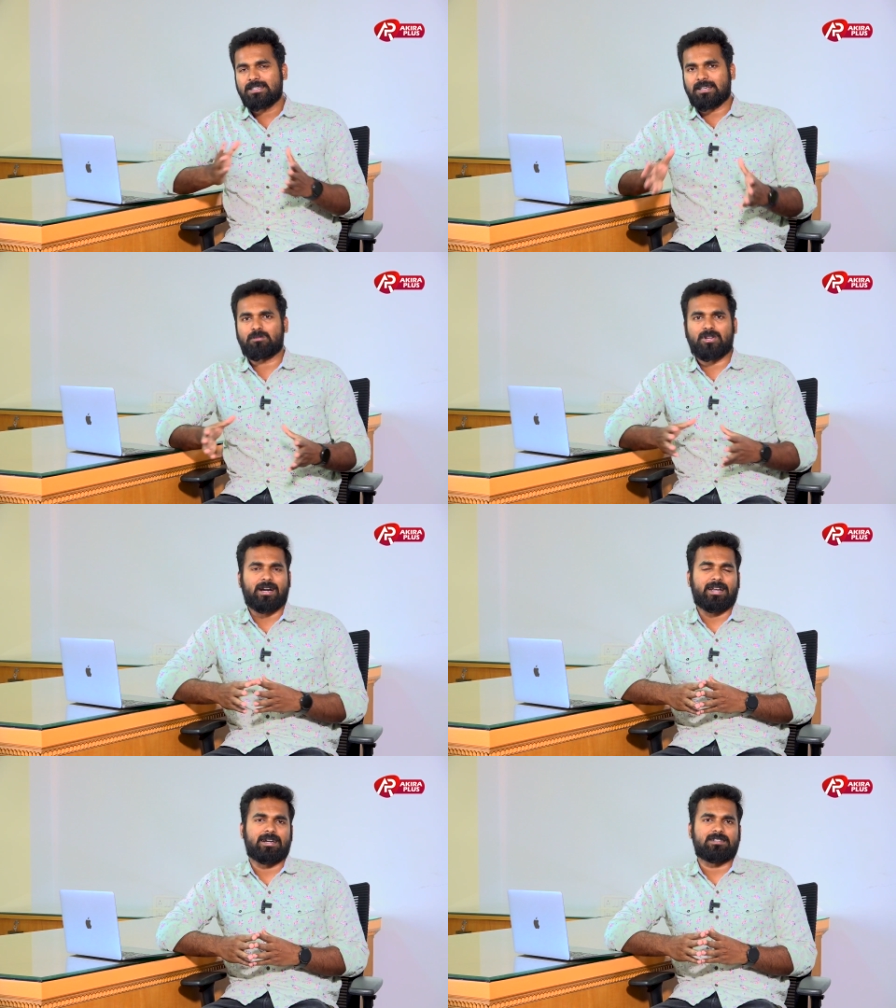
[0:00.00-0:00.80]

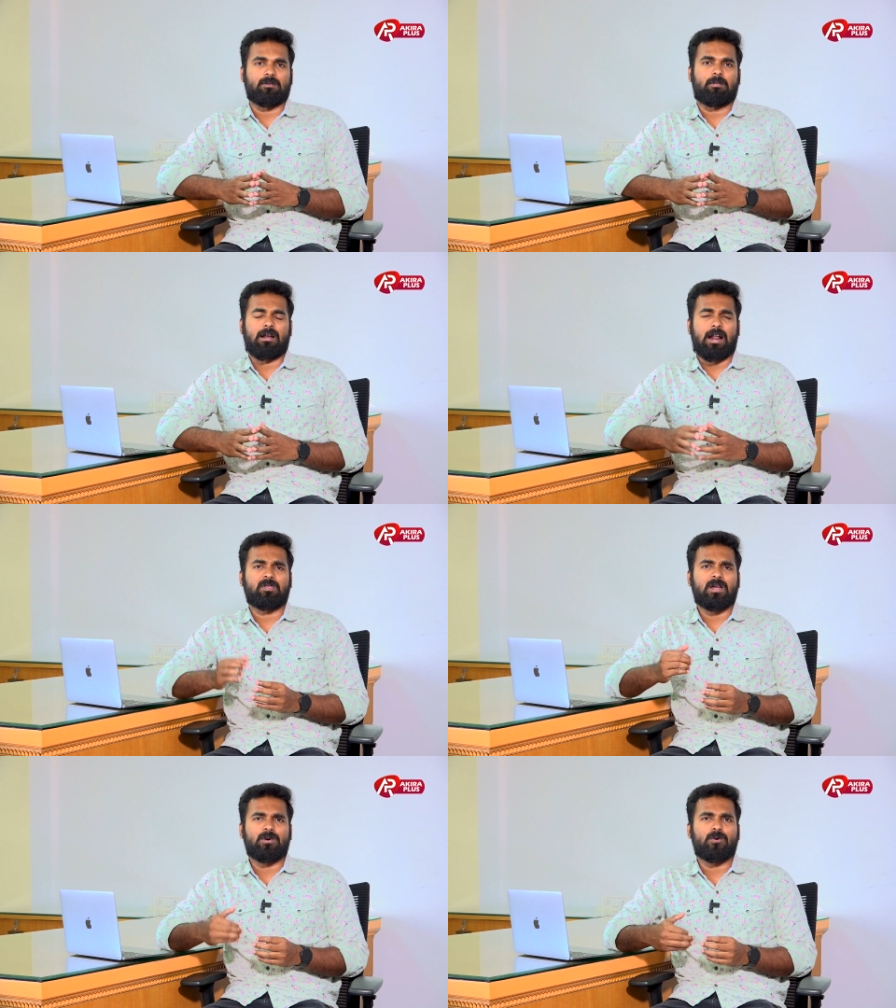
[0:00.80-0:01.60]
சமுத்திரகனி நடிச்சிருப்பார்
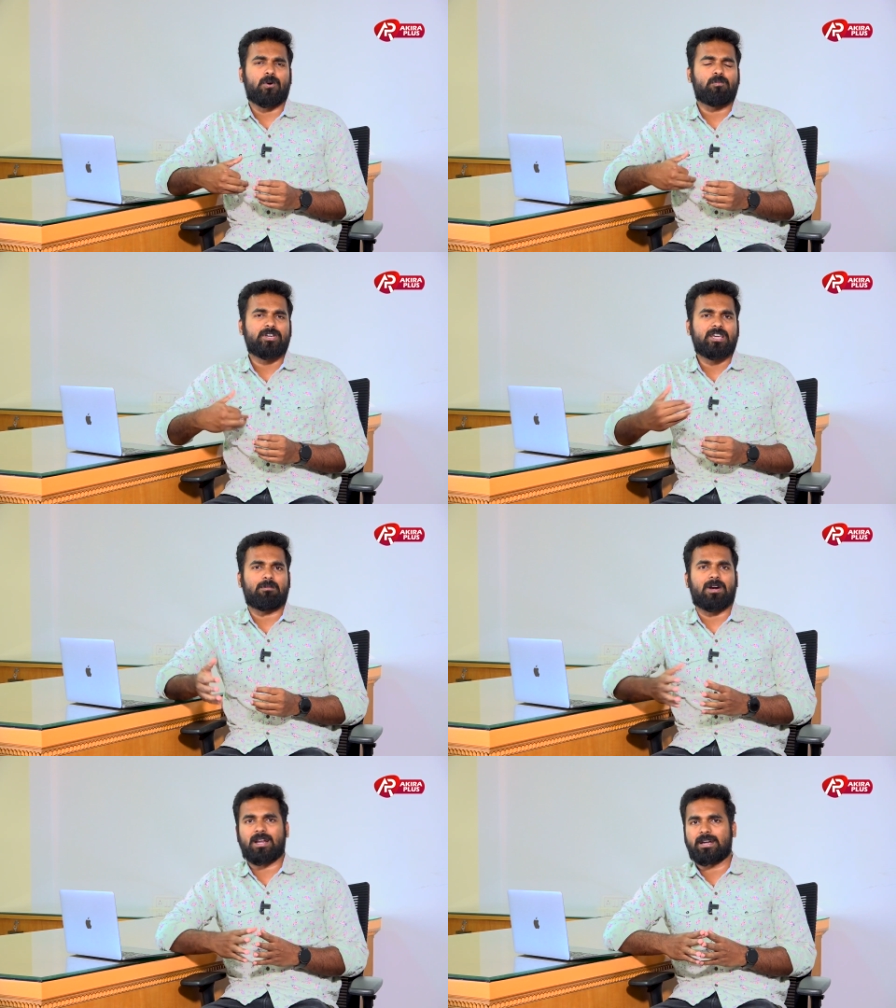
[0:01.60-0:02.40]
அந்தளவுக்கு ஒரு
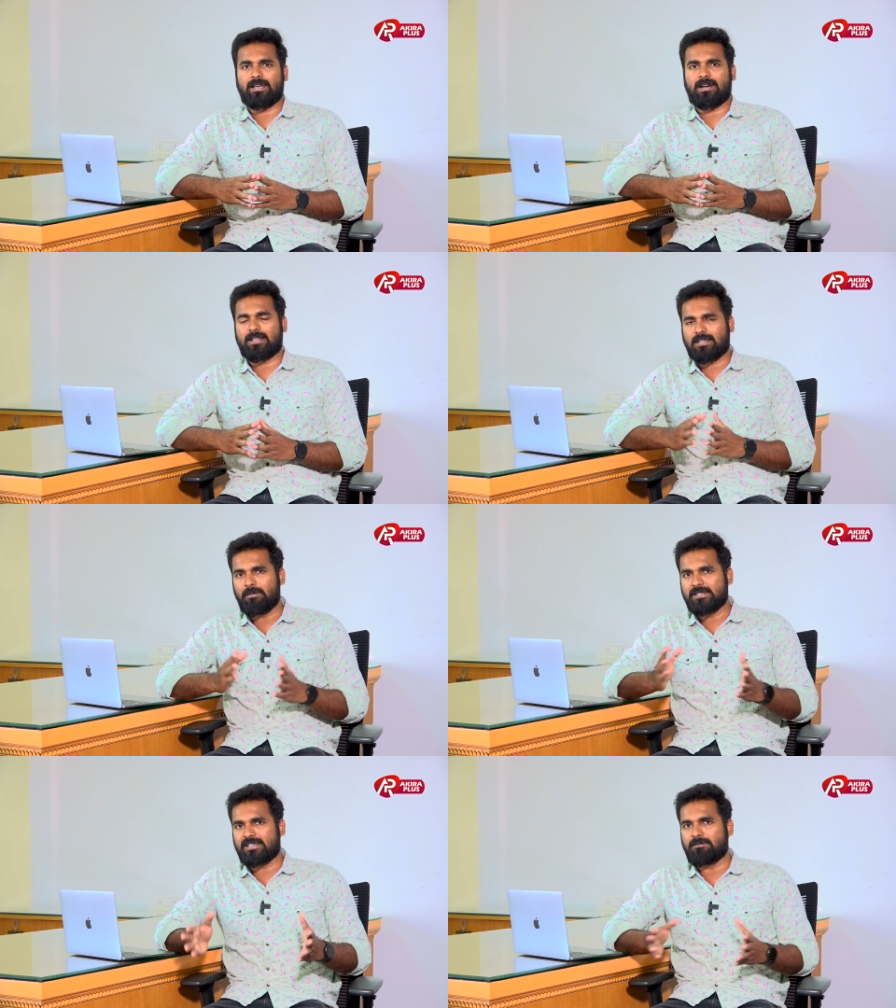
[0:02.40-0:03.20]
முக்கியமான நடிகராக
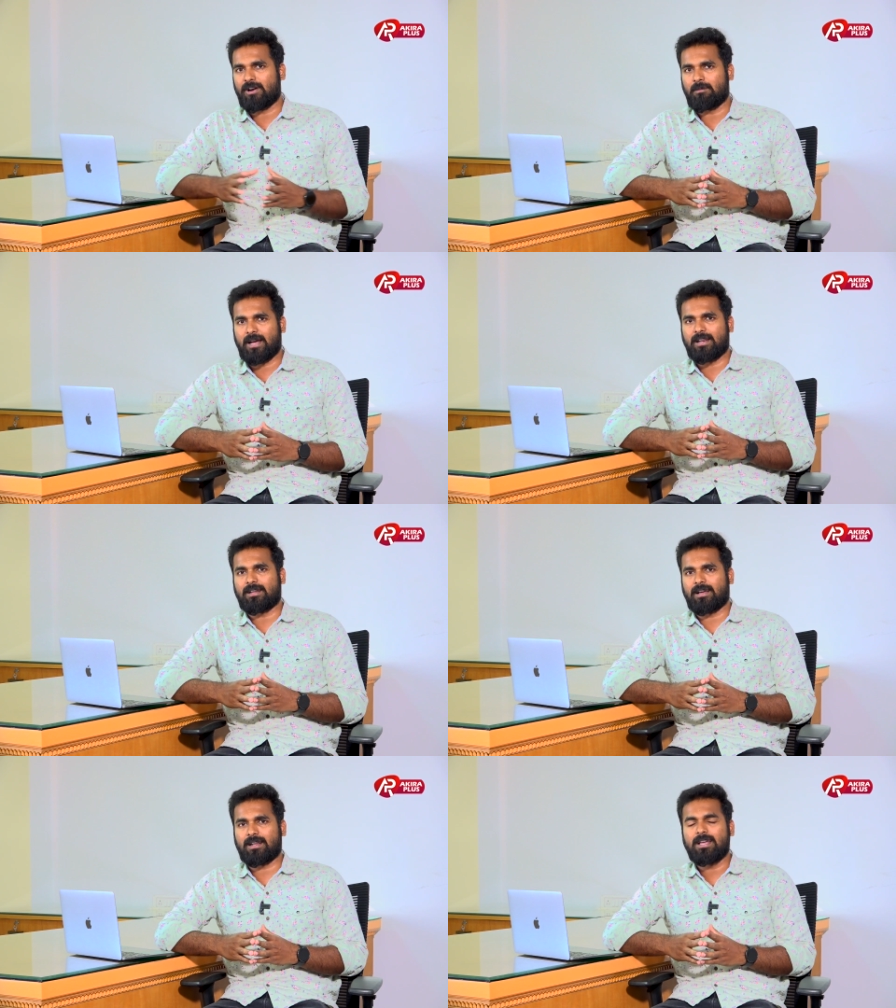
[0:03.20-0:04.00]
தமிழ் சினிமாவில்
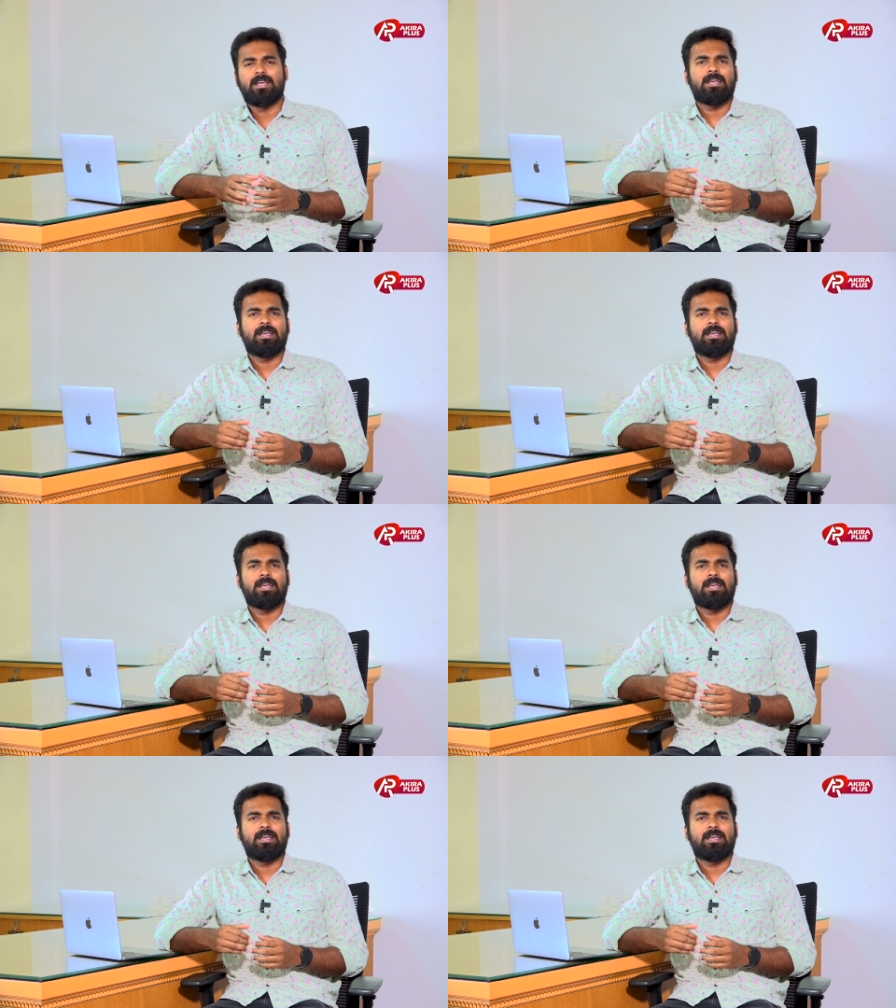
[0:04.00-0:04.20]
மாறியிருக்காரு